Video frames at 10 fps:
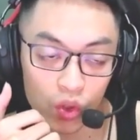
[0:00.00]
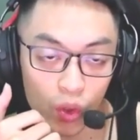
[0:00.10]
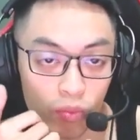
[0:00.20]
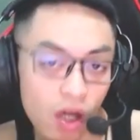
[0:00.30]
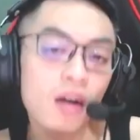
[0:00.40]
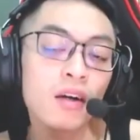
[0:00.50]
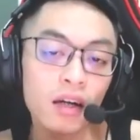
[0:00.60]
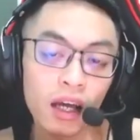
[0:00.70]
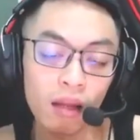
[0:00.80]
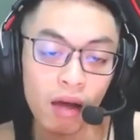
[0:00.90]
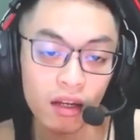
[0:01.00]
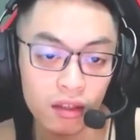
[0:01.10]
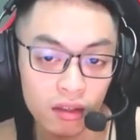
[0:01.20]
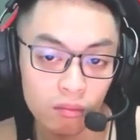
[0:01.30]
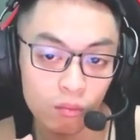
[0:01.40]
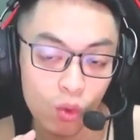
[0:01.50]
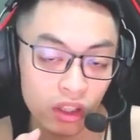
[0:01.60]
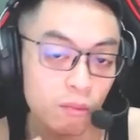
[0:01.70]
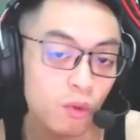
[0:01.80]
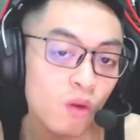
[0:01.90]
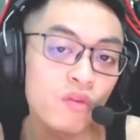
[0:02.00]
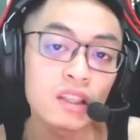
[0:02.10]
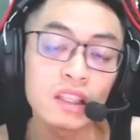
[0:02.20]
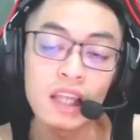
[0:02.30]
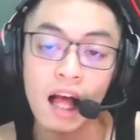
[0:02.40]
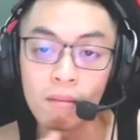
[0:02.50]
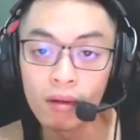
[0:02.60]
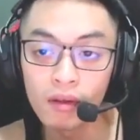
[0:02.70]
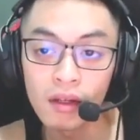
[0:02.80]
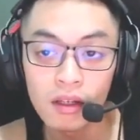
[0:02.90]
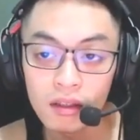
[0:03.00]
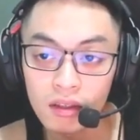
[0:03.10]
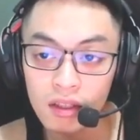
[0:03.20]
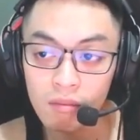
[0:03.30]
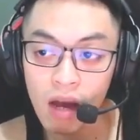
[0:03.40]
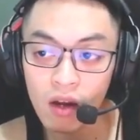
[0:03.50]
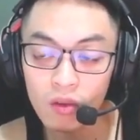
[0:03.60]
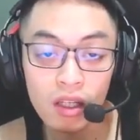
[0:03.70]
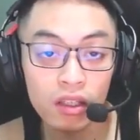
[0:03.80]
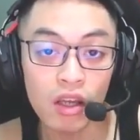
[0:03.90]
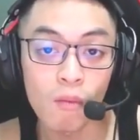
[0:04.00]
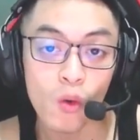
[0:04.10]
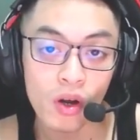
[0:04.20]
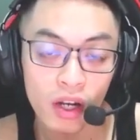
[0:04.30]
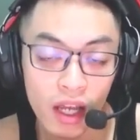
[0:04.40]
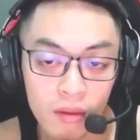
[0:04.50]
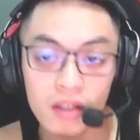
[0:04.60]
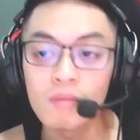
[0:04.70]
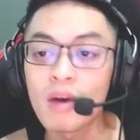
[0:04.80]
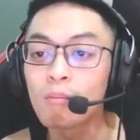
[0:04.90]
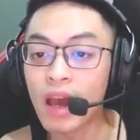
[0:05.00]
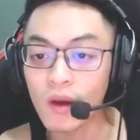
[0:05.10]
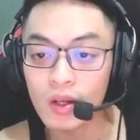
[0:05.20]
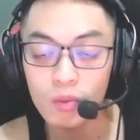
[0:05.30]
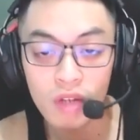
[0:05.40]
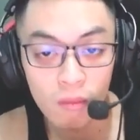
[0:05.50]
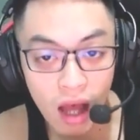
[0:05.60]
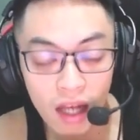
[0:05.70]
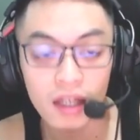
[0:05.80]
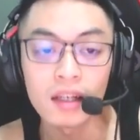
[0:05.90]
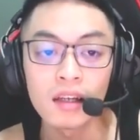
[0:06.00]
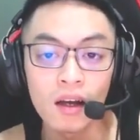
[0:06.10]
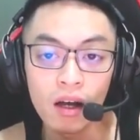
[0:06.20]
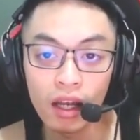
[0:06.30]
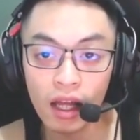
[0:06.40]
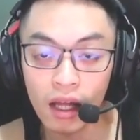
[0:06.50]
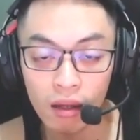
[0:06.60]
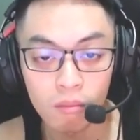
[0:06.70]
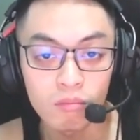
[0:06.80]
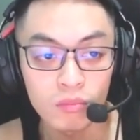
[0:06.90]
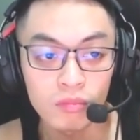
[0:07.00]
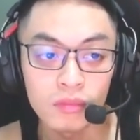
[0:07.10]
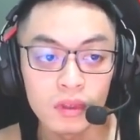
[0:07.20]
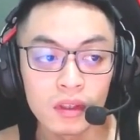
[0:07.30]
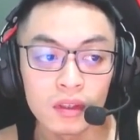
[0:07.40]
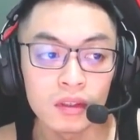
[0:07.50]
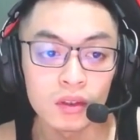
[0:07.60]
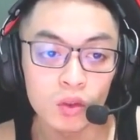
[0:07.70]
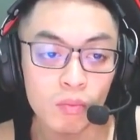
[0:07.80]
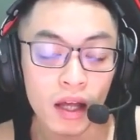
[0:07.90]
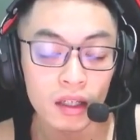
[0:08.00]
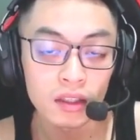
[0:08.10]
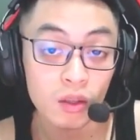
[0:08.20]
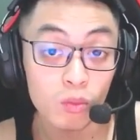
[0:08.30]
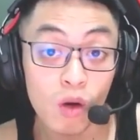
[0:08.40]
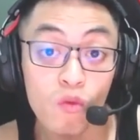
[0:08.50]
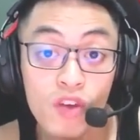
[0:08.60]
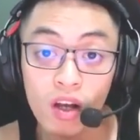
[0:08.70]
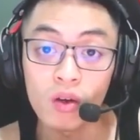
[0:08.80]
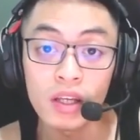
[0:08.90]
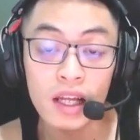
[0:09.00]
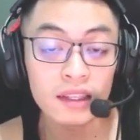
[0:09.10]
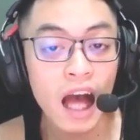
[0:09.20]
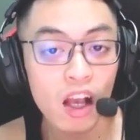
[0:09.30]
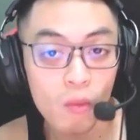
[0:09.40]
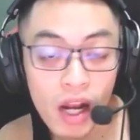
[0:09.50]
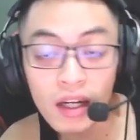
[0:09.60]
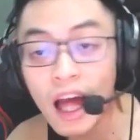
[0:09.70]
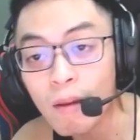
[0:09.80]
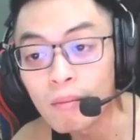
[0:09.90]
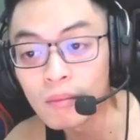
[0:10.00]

giúp đỡ hay là bạn tìm công việc gì làm thì bạn có rất là nhiều mối quan hệ rất là nhiều bạn bè có thể giúp đỡ bạn hoặc là bạn trong công việc hiện tại của bạn đang làm